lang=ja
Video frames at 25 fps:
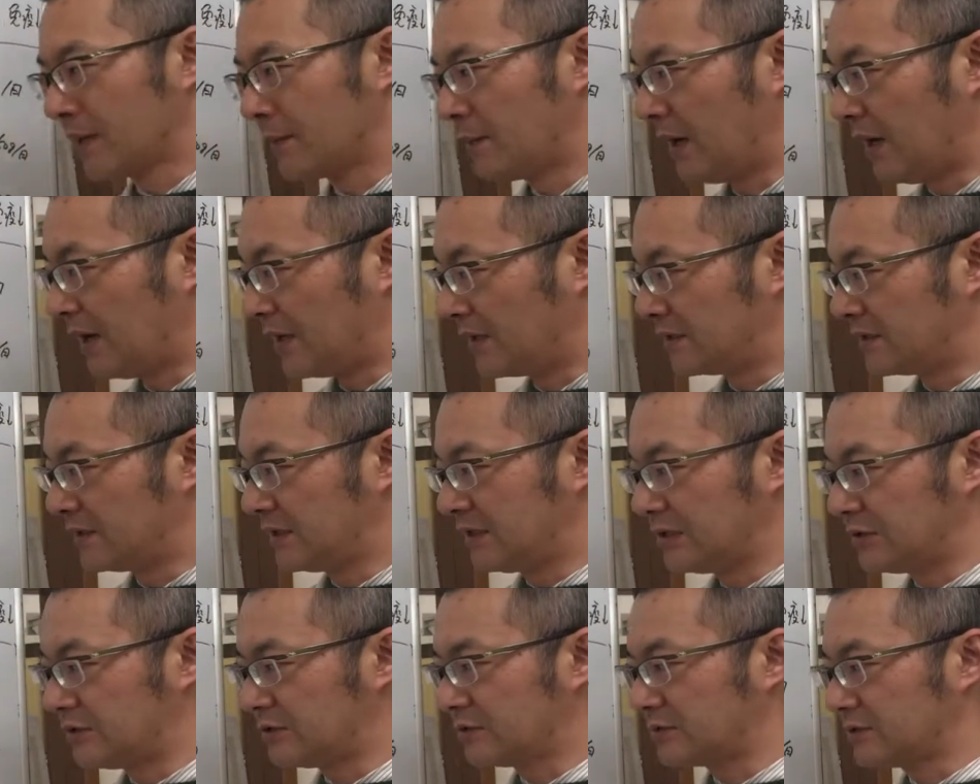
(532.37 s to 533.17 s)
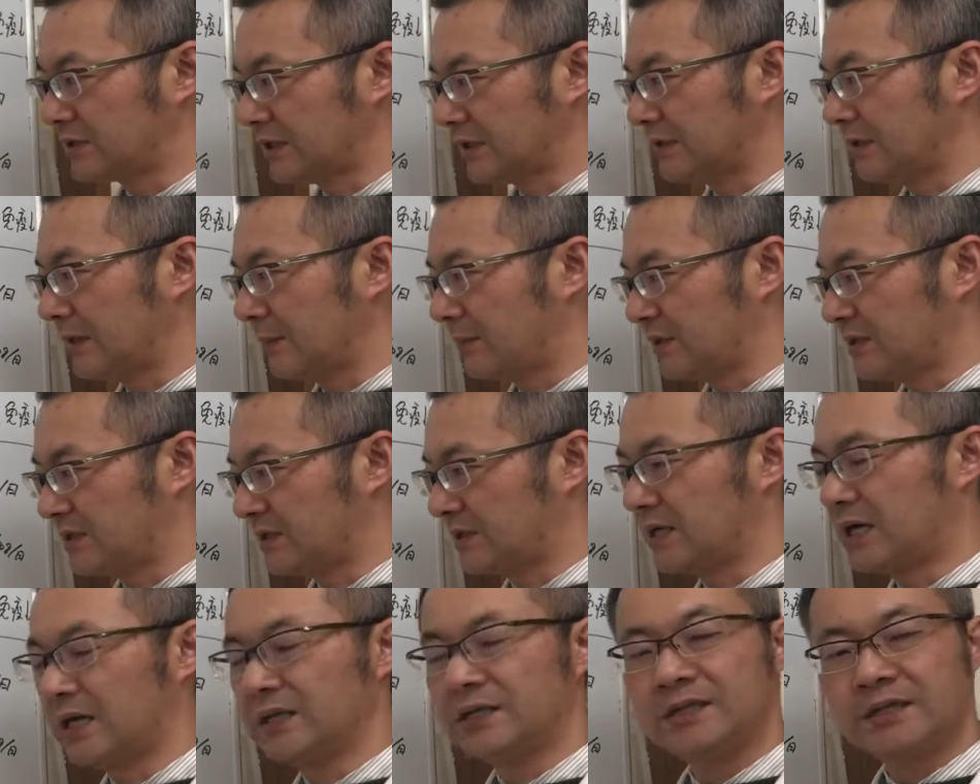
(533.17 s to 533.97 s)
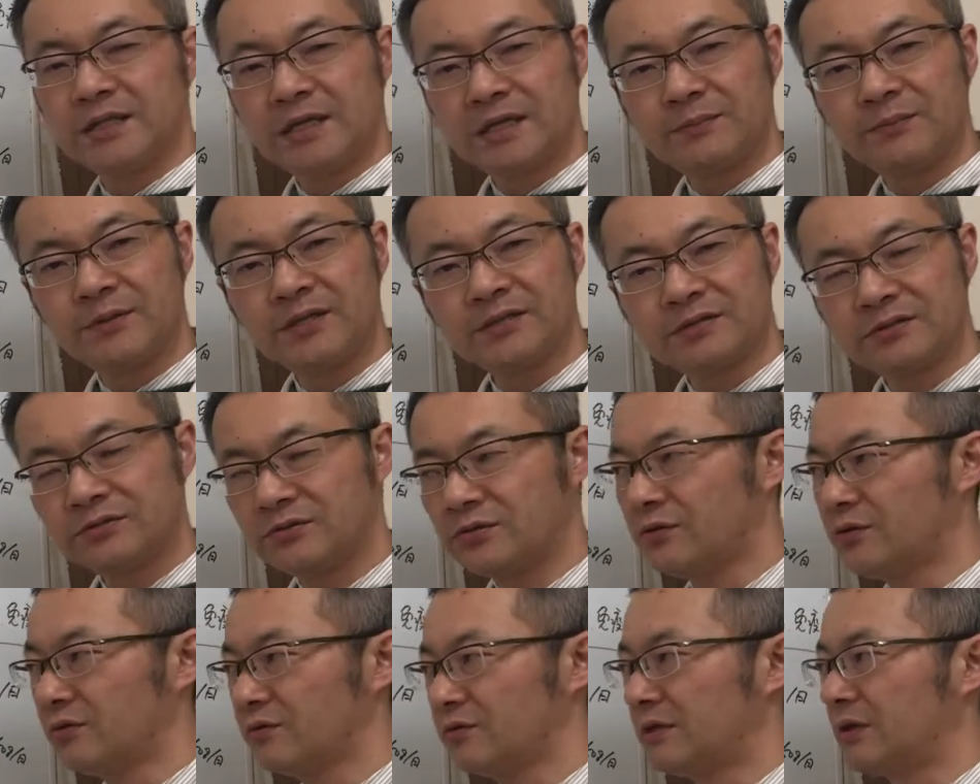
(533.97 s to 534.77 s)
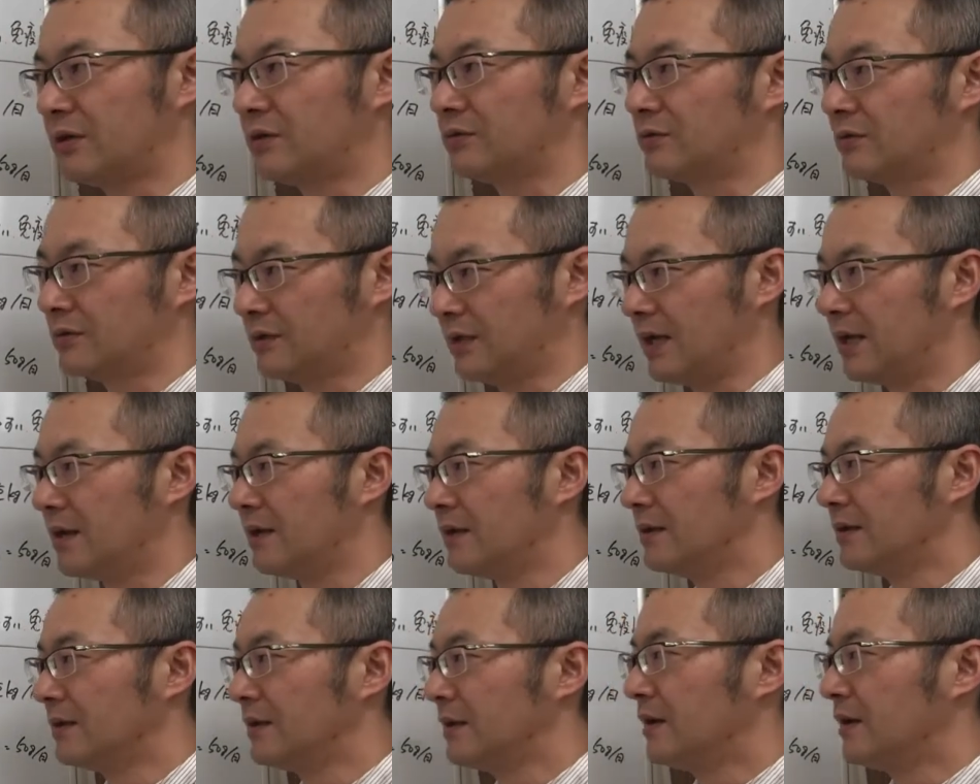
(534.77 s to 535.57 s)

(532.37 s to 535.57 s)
まあ、行き着く先はやっぱしがんになりますよっていうことで